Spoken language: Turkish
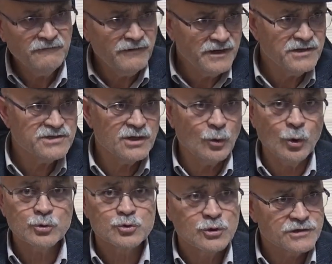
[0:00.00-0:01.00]
Verince
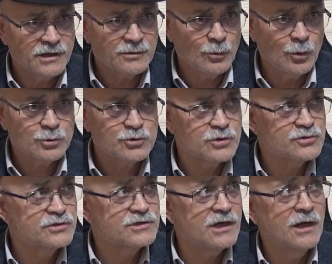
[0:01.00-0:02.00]
ot coşar. Ot
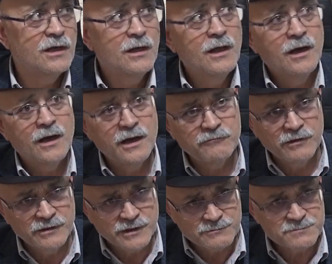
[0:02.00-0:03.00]
coşunca
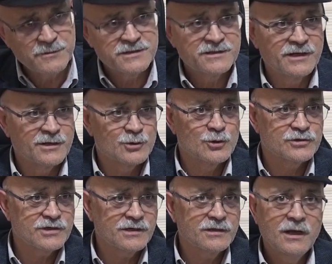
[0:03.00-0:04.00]
hayvanlarımız beslenir
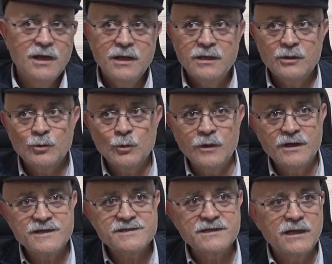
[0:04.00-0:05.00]
coşar.
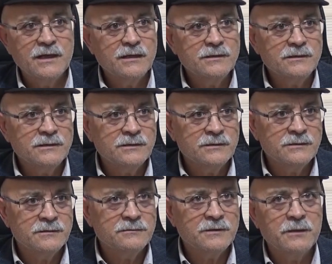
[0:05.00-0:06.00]
Dolayısıyla e,
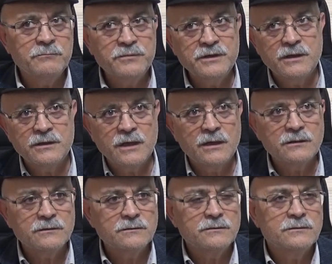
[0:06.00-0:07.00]
yani bir yerden
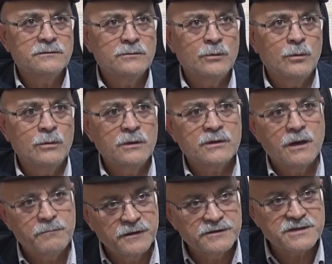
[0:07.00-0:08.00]
o
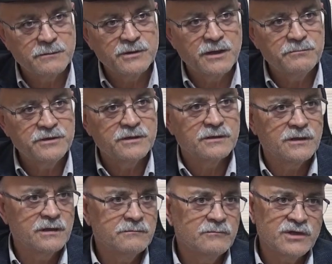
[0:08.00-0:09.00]
kapanırsa bile bir
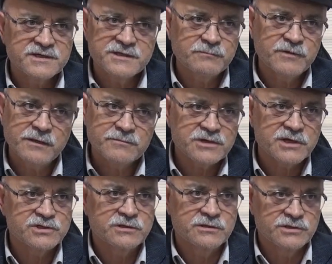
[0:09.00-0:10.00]
yerden nasiplerimiz
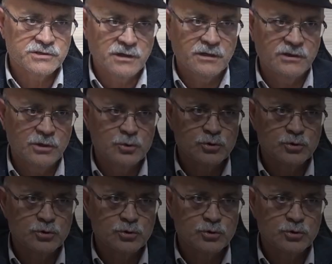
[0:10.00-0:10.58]
aşılır inşallah diye